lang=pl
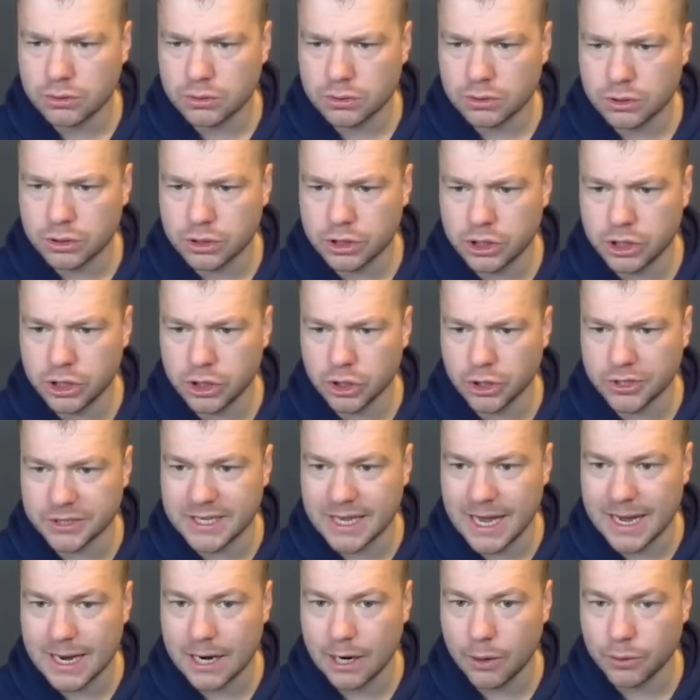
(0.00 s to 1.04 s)
Zinio
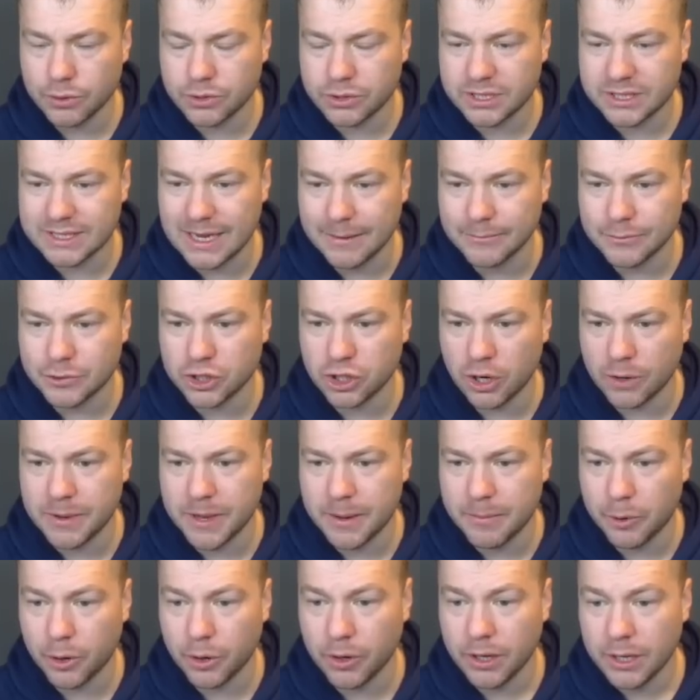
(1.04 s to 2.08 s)
zagrał sam
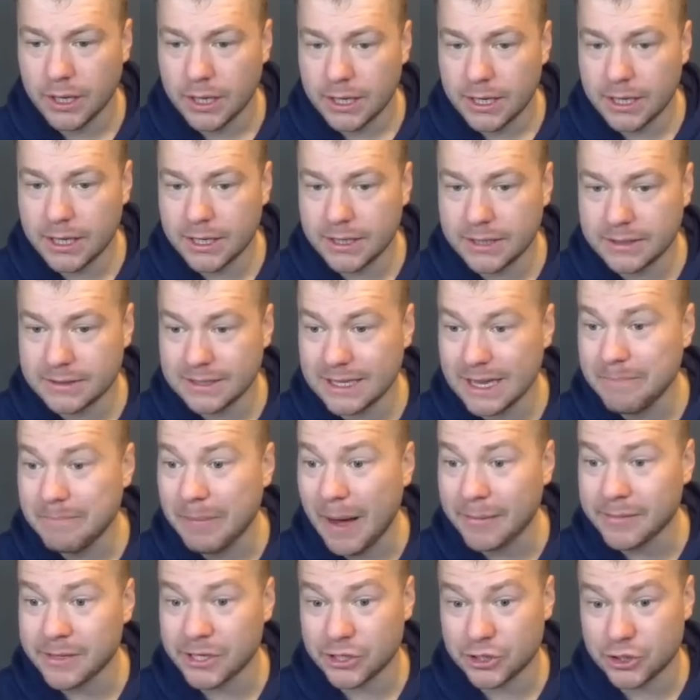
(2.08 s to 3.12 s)
sobie, bo e, na
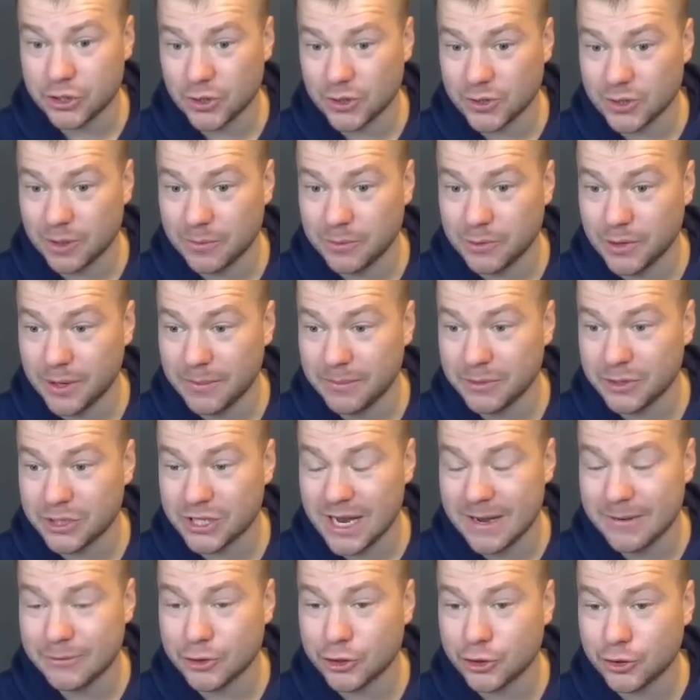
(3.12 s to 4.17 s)
pamięć to zrobiłem.
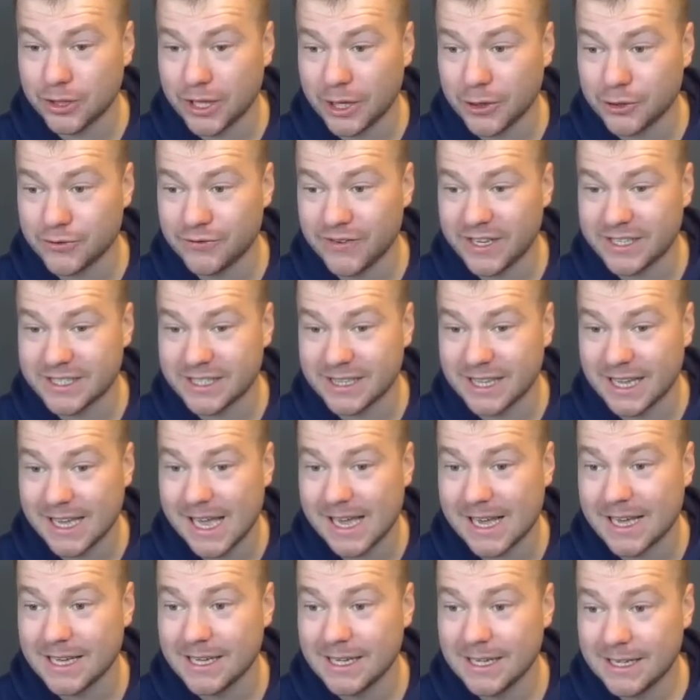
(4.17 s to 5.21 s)
Myślałem, że tutaj już wiecie, tak
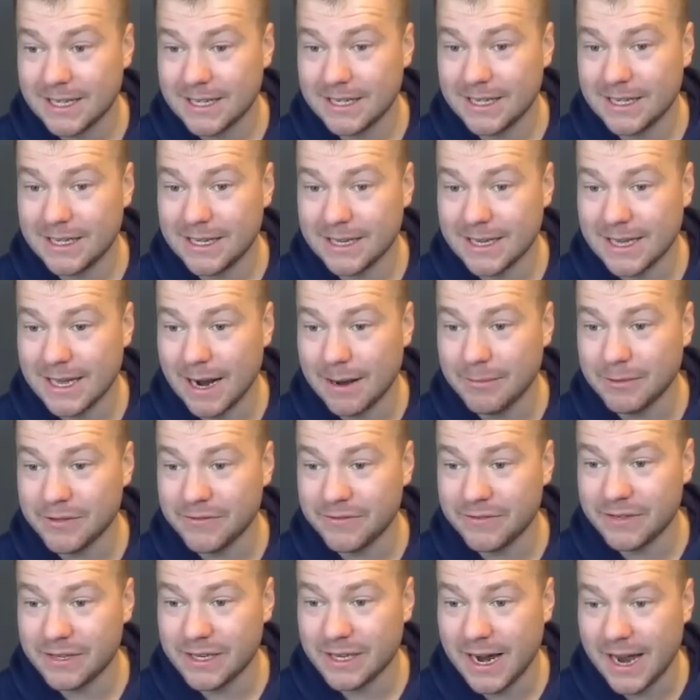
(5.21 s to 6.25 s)
jak e, gramy
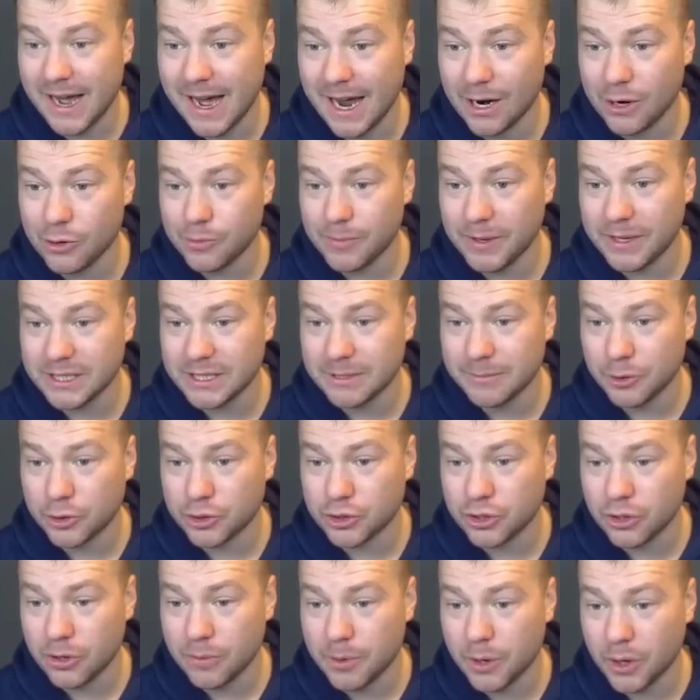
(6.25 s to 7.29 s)
w Realu, będzie
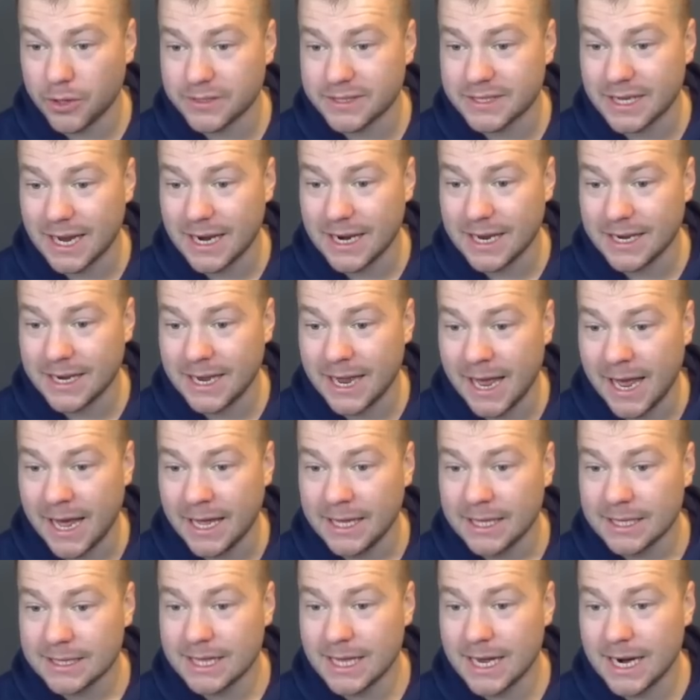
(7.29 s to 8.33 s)
boczny obrońca, ale nie.
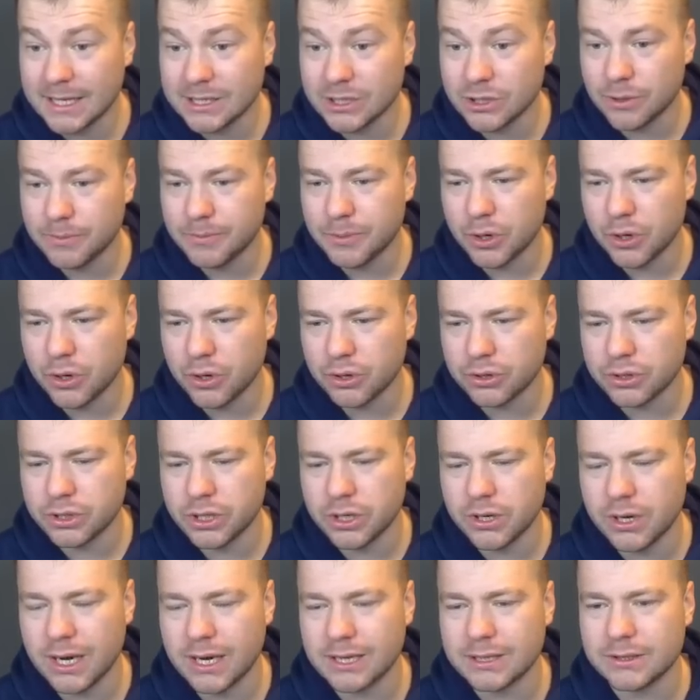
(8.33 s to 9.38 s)
Teraz dopiero
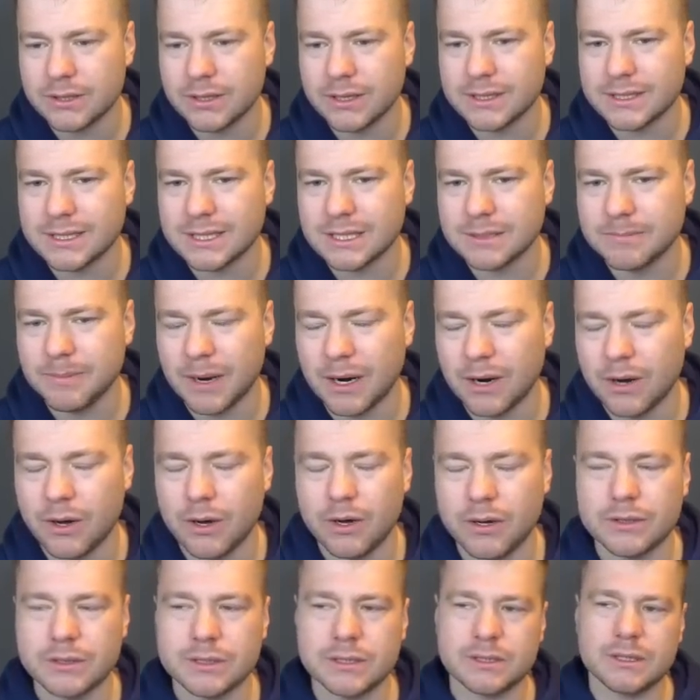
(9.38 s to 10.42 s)
Rodrygo, ale to jest
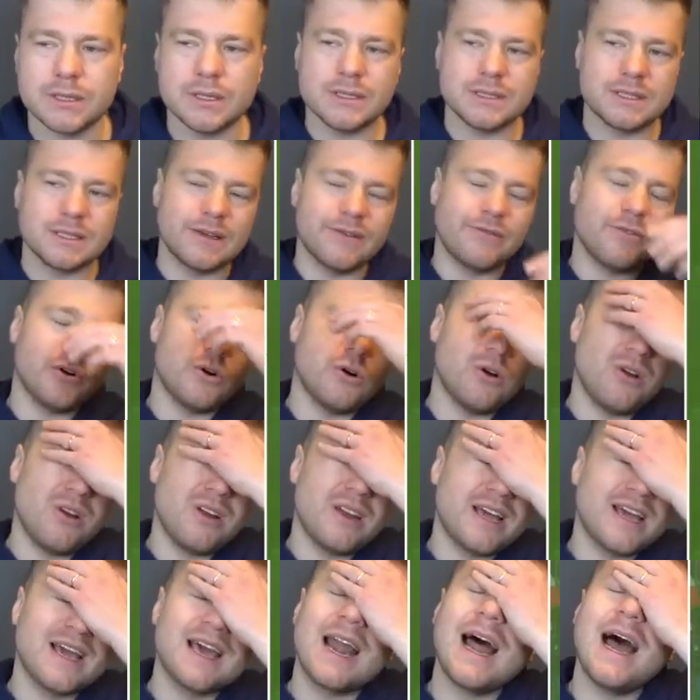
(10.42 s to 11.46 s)
spalone, to jest za
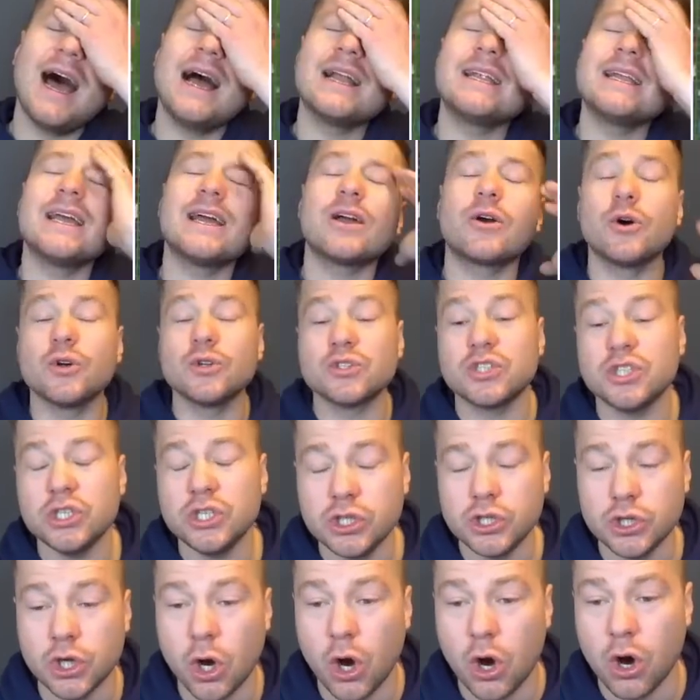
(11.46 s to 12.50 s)
wolne granie.
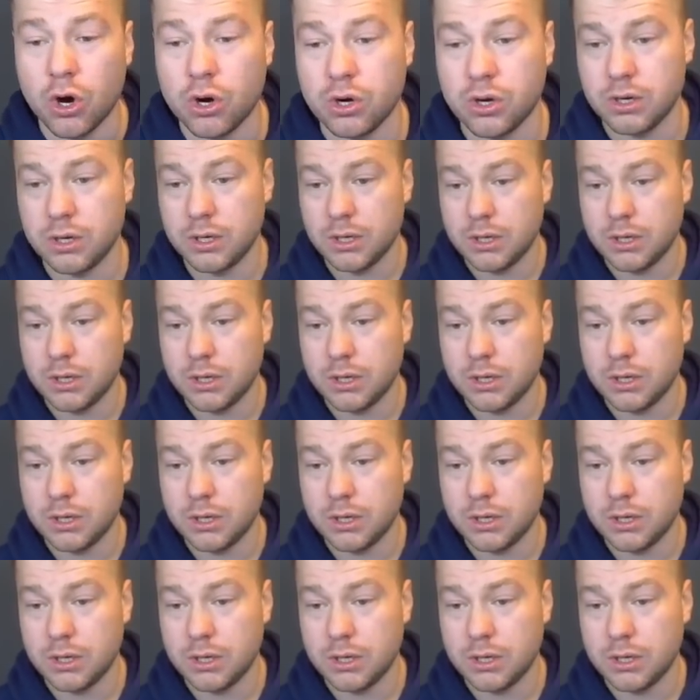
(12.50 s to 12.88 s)
Kozinio!